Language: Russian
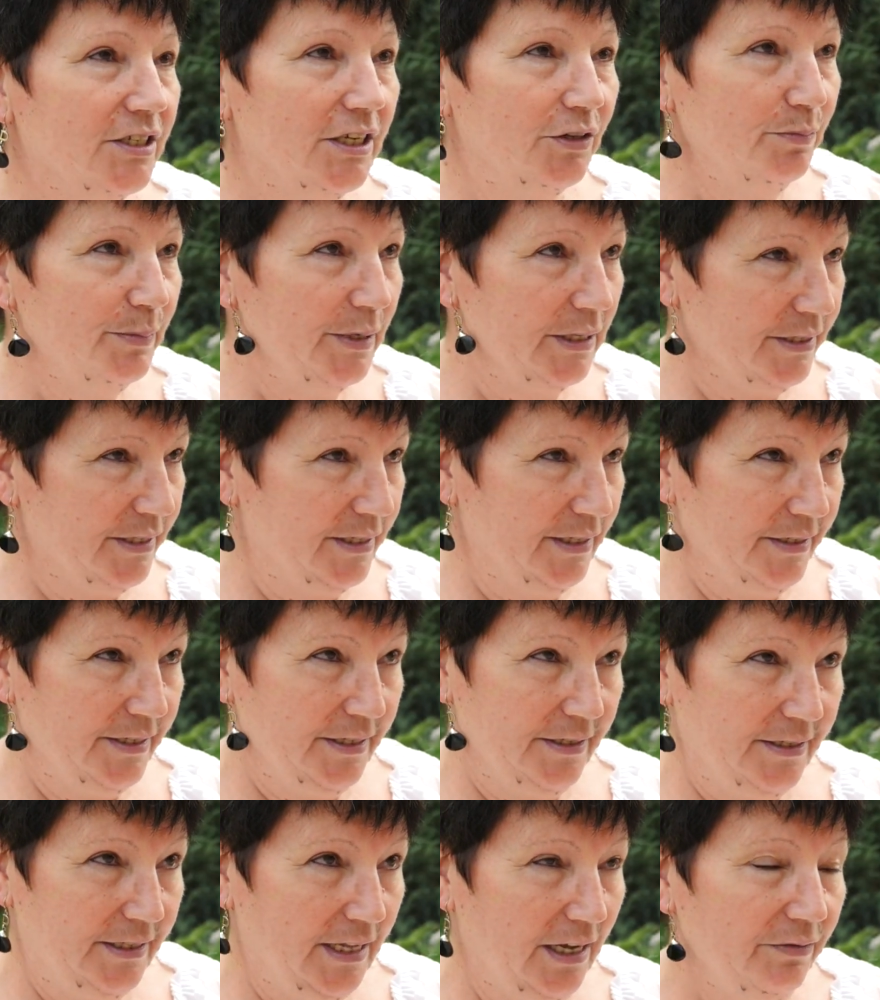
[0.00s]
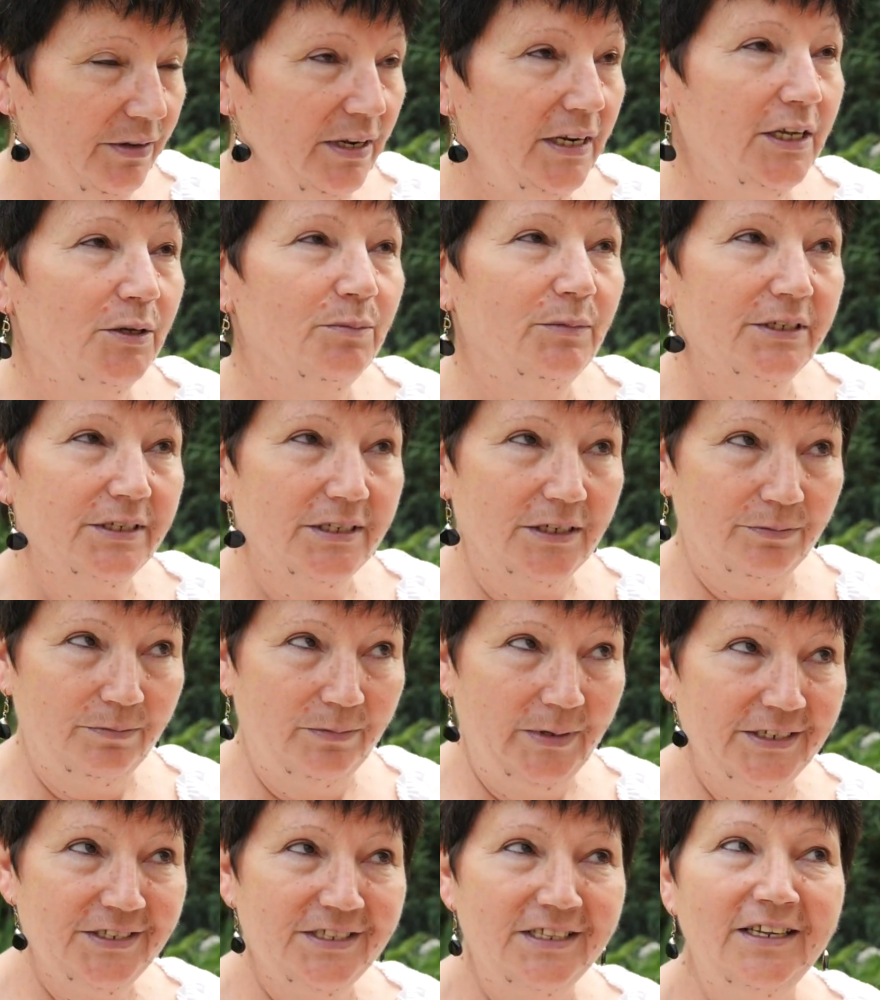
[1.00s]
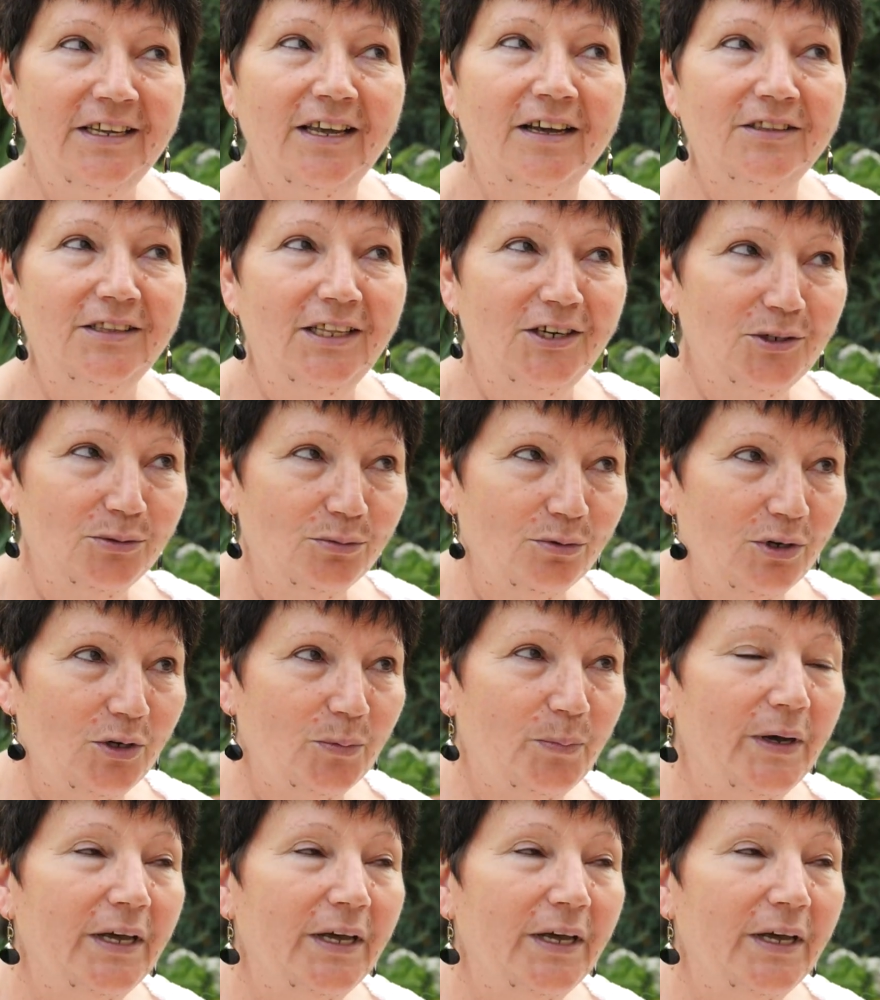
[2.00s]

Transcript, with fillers: совместно составили, и мы совместно отдохнули.